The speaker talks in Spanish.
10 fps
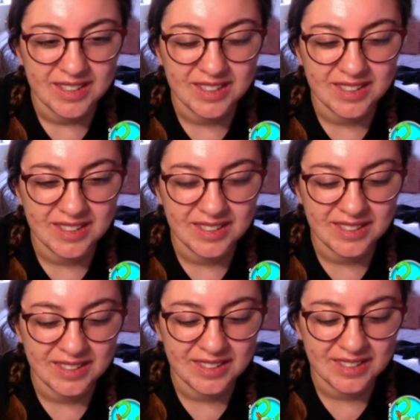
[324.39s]

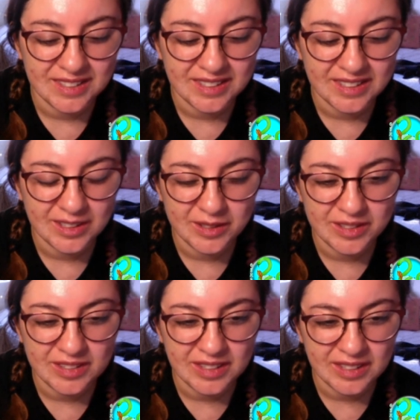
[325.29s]
Y yo
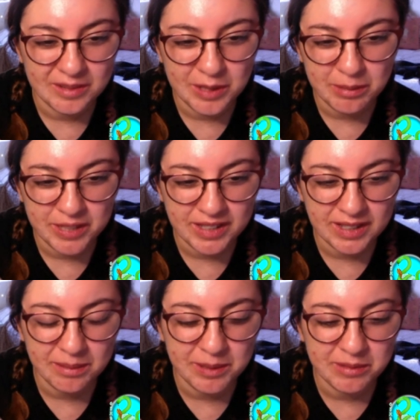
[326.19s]
hice unas
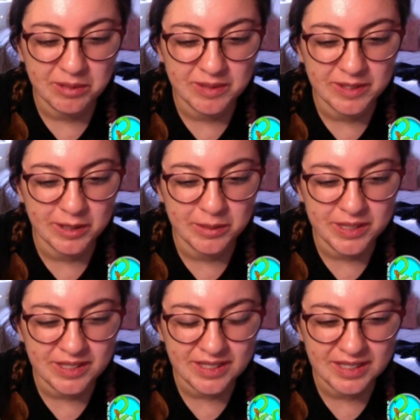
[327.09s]
páginas para un
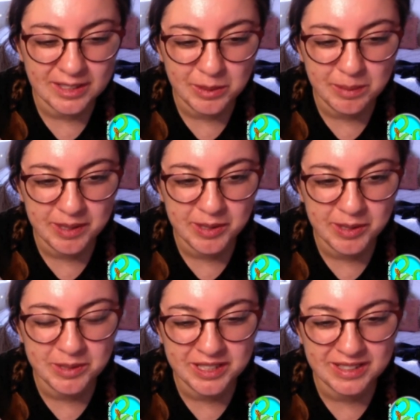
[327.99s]
webcómic y no me
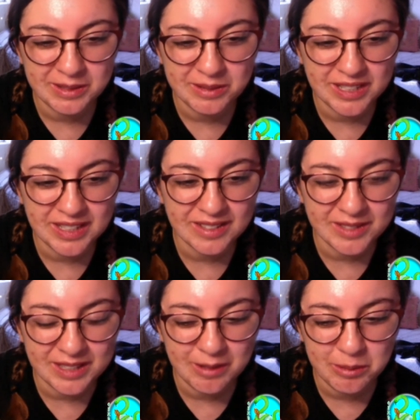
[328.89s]
pagó porque según
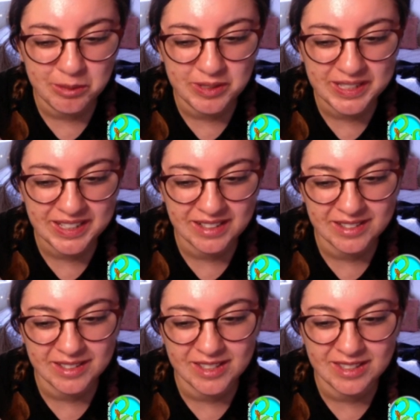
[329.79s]
ella no se iba a
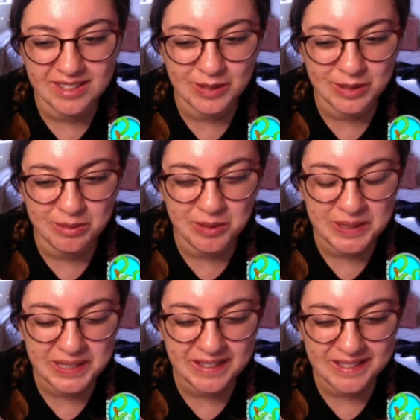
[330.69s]
publicar, entonces si no se
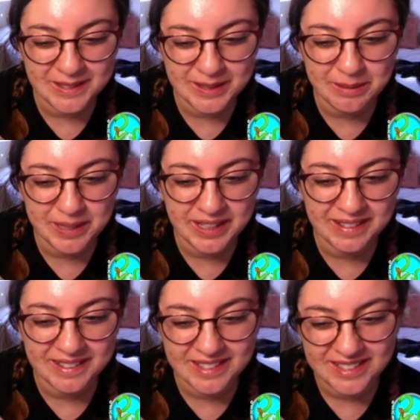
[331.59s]
publicaba no se
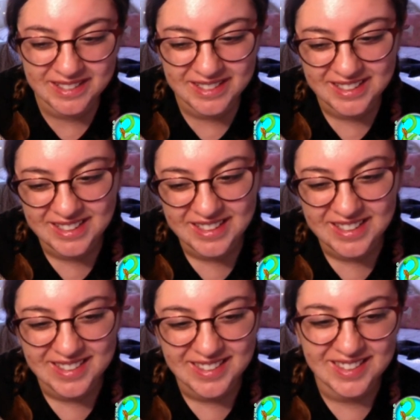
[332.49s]
pagaba
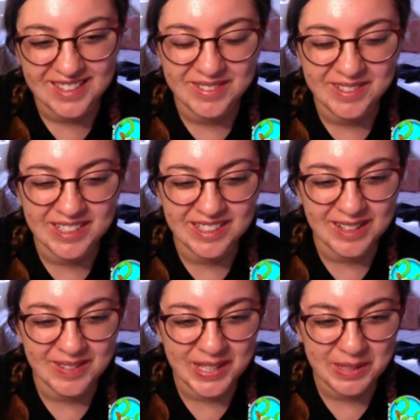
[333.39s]
esa fue
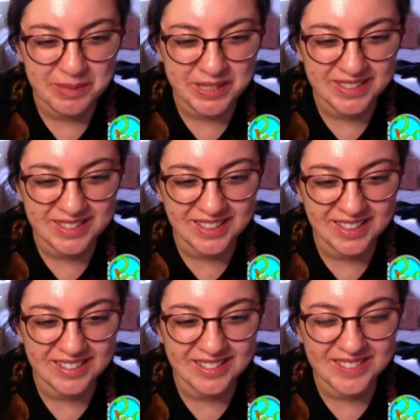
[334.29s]
una otra mala
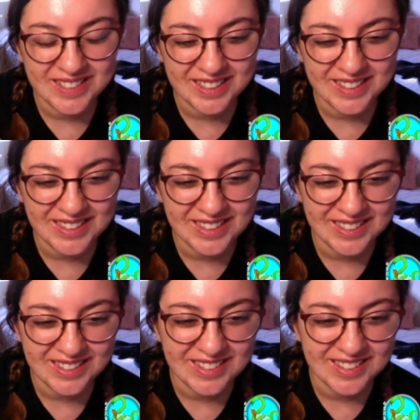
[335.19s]
experiencia con
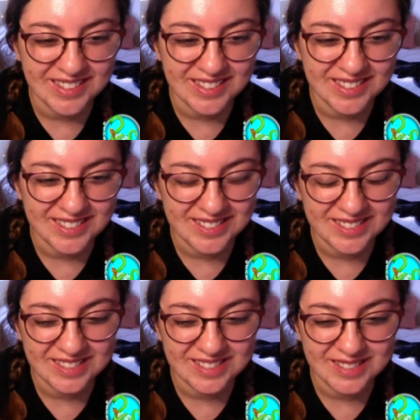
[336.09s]
gente
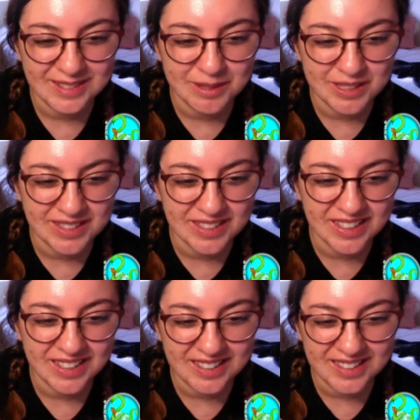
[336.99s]
como que
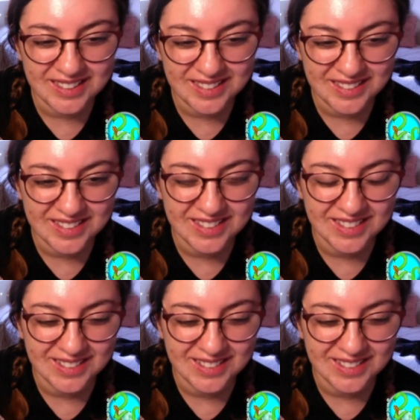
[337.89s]
se cree